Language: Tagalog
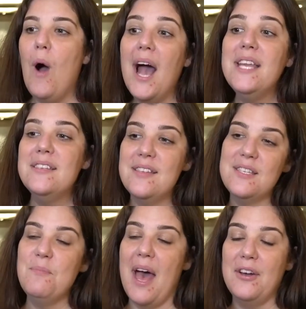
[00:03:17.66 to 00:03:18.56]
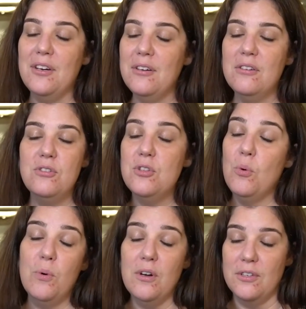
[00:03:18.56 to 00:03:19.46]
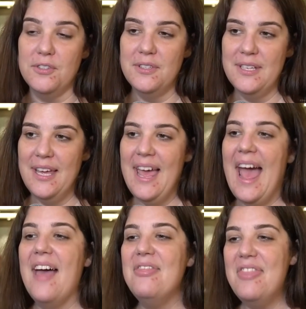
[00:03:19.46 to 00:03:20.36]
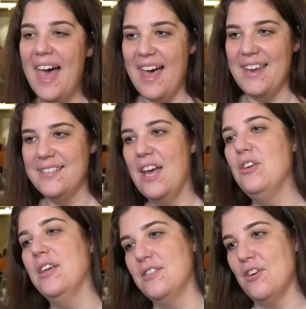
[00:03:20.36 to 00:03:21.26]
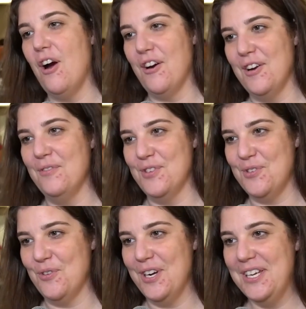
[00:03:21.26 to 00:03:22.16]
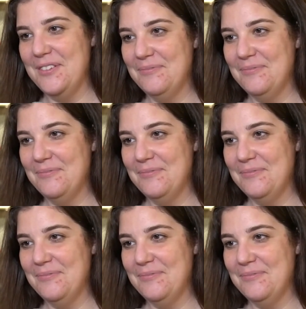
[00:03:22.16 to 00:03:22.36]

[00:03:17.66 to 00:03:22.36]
Why does this matter to the world? And that is how you get to the heart of the story